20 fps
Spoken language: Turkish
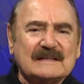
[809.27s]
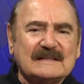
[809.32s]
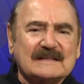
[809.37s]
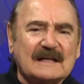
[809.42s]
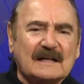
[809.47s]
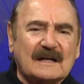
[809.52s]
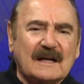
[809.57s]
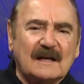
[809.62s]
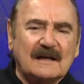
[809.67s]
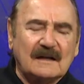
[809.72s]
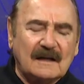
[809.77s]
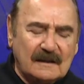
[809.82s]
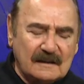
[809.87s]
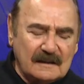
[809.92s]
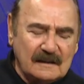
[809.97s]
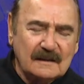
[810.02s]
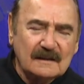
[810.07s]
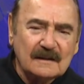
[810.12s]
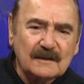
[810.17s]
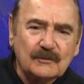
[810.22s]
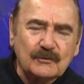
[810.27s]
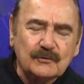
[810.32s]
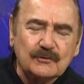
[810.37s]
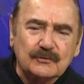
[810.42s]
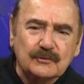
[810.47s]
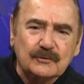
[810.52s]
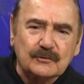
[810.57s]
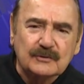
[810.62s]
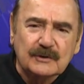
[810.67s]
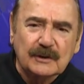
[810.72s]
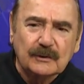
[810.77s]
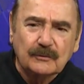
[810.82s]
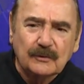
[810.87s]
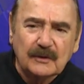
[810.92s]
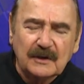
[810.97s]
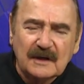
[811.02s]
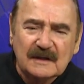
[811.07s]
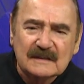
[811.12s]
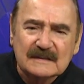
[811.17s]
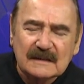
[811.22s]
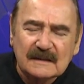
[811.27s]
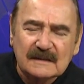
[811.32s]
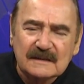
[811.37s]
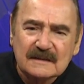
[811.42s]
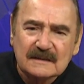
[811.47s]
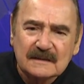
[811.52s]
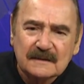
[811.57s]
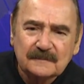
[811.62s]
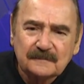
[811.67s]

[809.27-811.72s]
zararları üst üste koyarsanız